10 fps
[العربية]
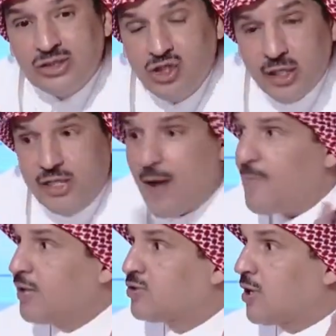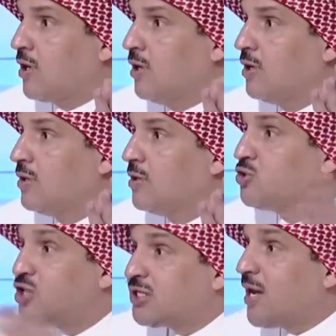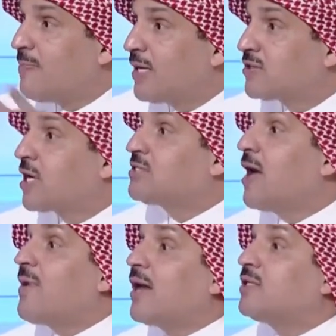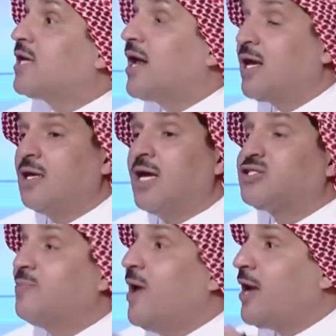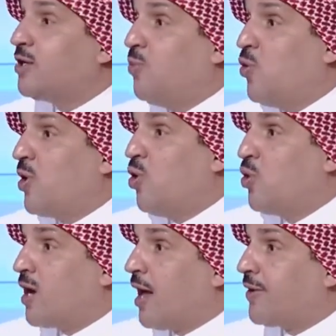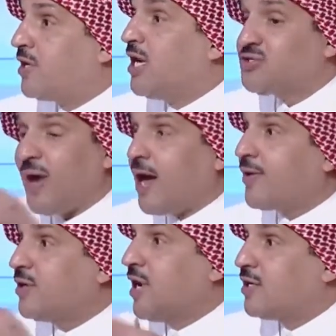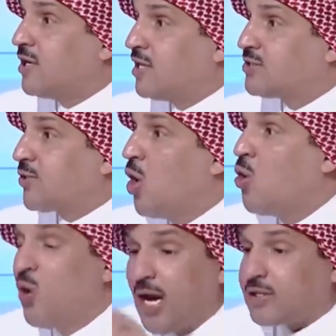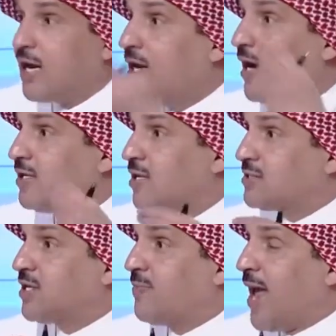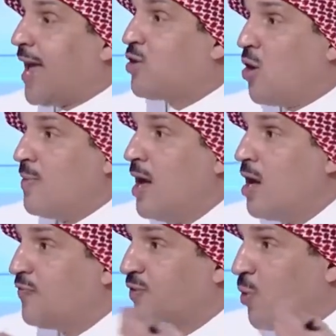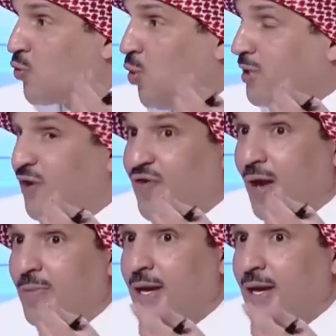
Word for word: جدا منطقي جدا منطقي زي ما قلت انا ليش المهيدب هو هو يغرد ليش ما يغرد نادي النصر ولا يطلع نادي النصر بيان يوم في موضوع الكفاءه